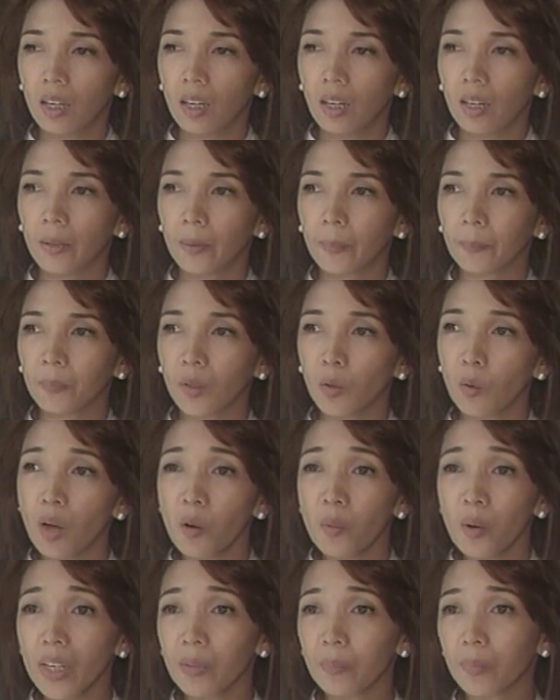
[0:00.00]
um,
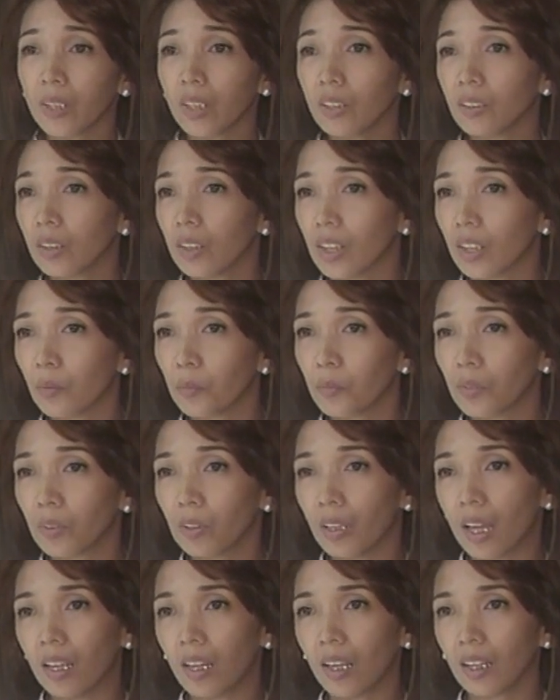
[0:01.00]
kawawa naman yung anak mo,
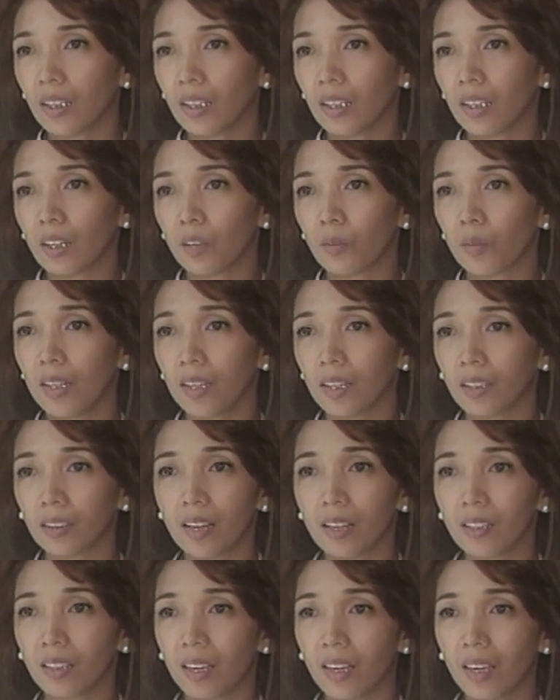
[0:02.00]
lalaki na walang
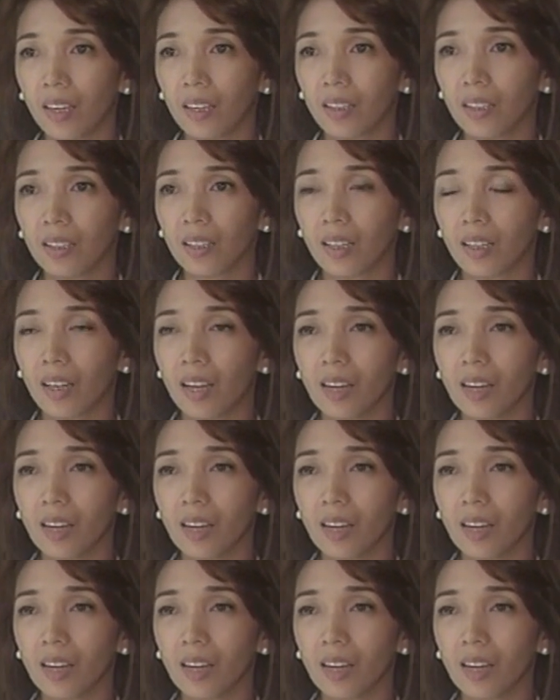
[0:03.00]
tatay.